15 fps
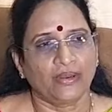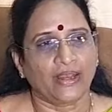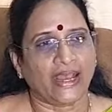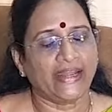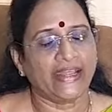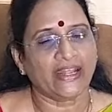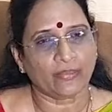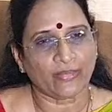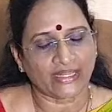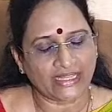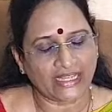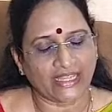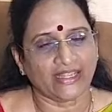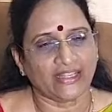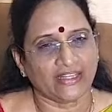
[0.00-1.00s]
అనేక మంది
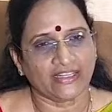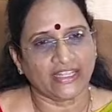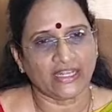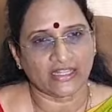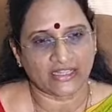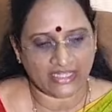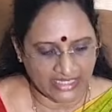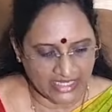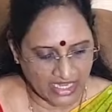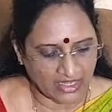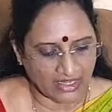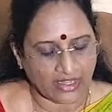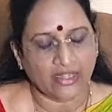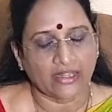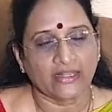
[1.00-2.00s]
దీని దీన్ని
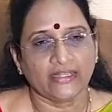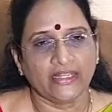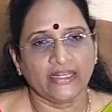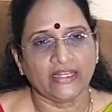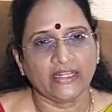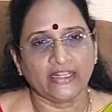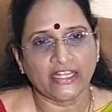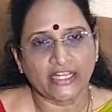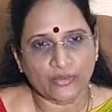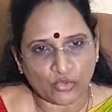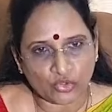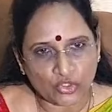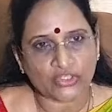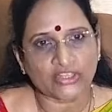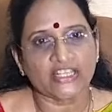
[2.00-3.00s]
దీన్ని దీన్ని
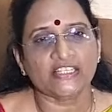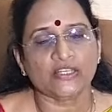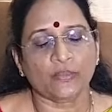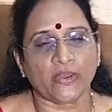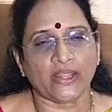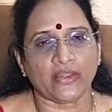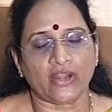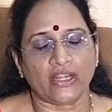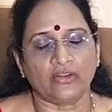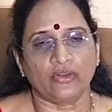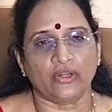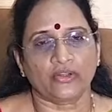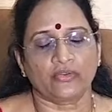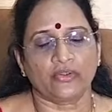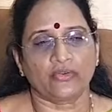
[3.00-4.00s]
ముందుకు తీసుకుపోయే వాళ్ళు
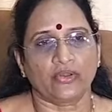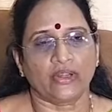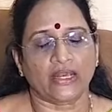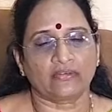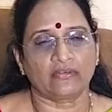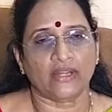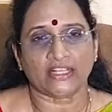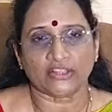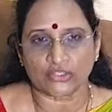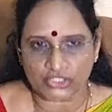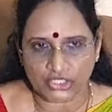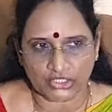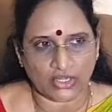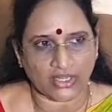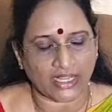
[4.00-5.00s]
ఉన్నటువంటి ఉన్నారు నాతో
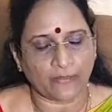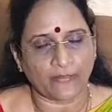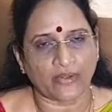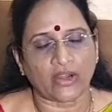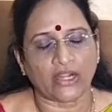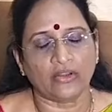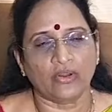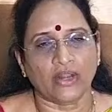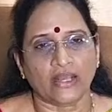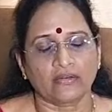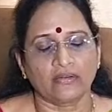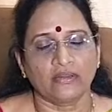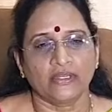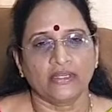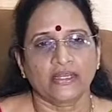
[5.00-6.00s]
చేతులు కలిపే వాళ్ళు ఉన్నారు
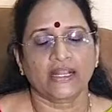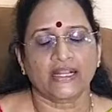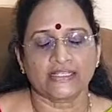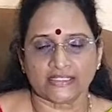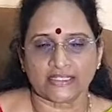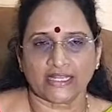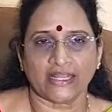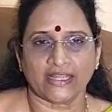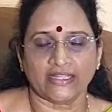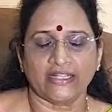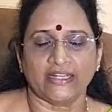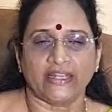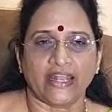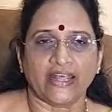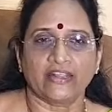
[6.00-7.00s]
ఖచ్చితంగా ఇది
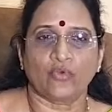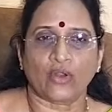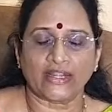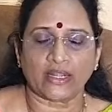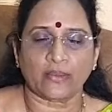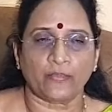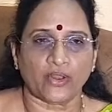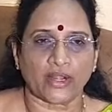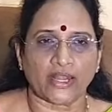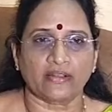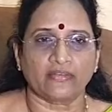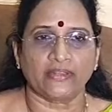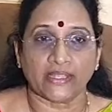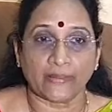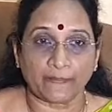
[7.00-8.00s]
నాది ఒంటరి పోరాటం
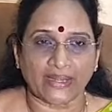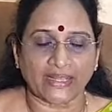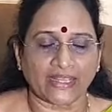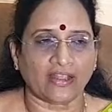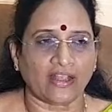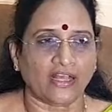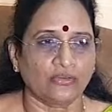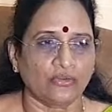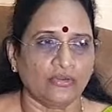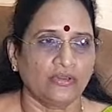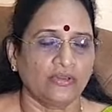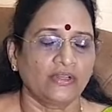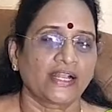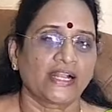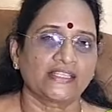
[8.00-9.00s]
ఎప్పటికీ కాదు
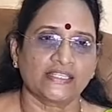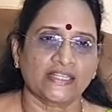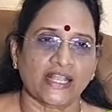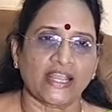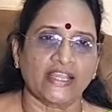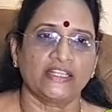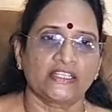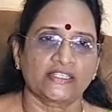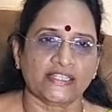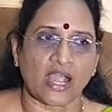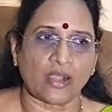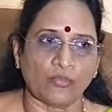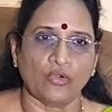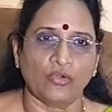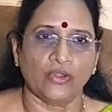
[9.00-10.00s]
ఖచ్చితంగా ఇది
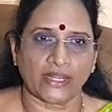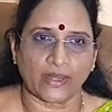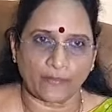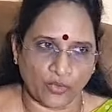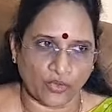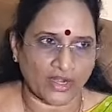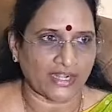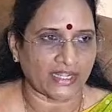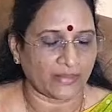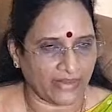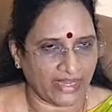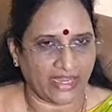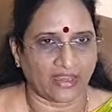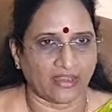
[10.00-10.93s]
సామూహిక పోరాటమే